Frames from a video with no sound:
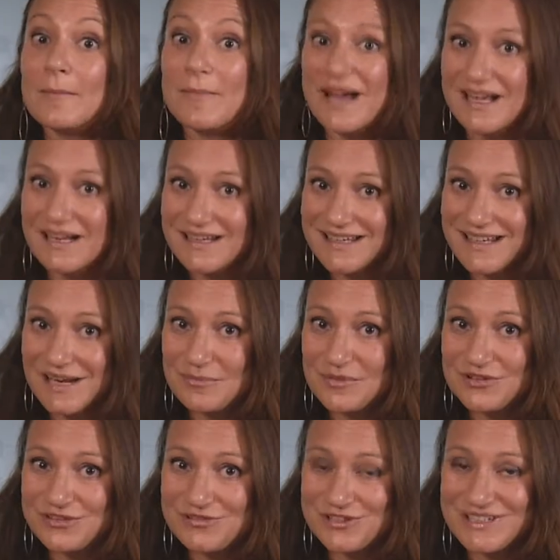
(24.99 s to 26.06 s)
Parlez
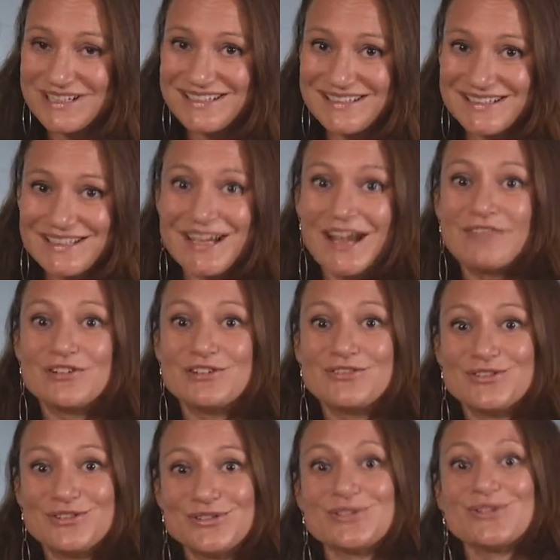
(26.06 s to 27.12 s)
également de votre idée à votre
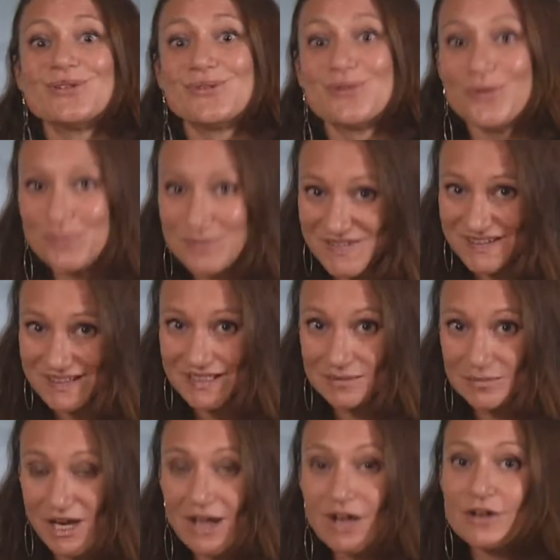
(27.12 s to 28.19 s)
futur groupe
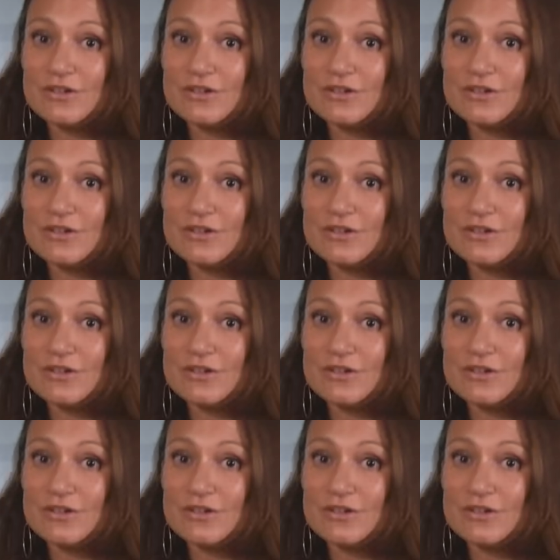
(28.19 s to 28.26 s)
cible